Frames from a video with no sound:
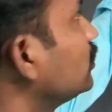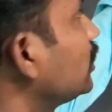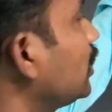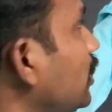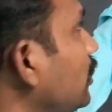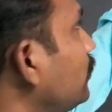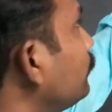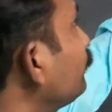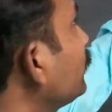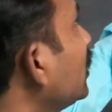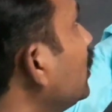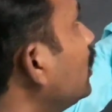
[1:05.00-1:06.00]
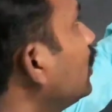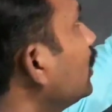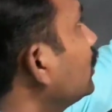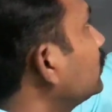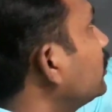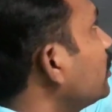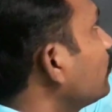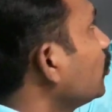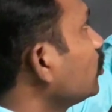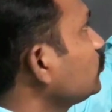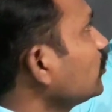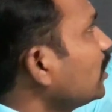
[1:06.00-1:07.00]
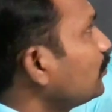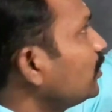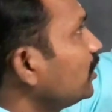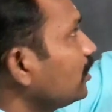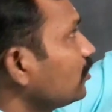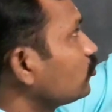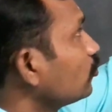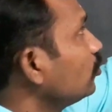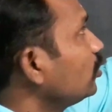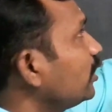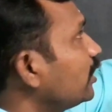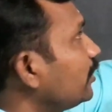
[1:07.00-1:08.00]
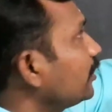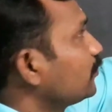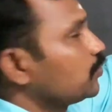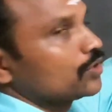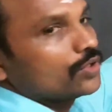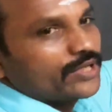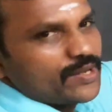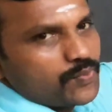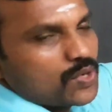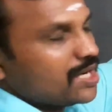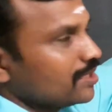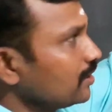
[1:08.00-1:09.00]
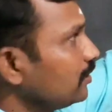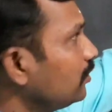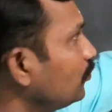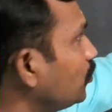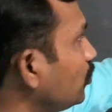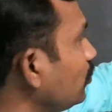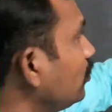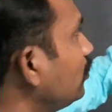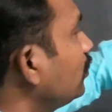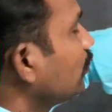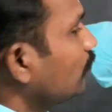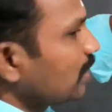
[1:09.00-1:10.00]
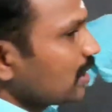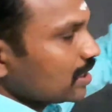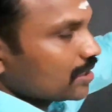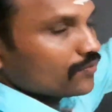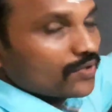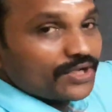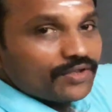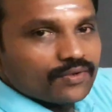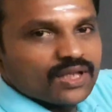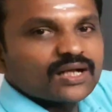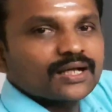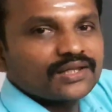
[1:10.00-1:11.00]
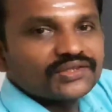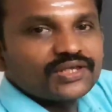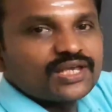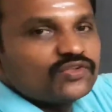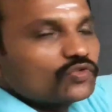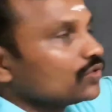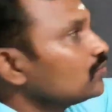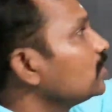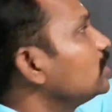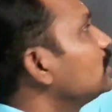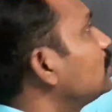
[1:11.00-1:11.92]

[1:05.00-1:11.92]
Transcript: வந்திருக்கு அந்த எபோஸ் அப்படின்ற சொல்லுக்கு என்ன பொருள்னா பாடல்னு பொருள் பாடல் வடிவில் கதையை சொல்வது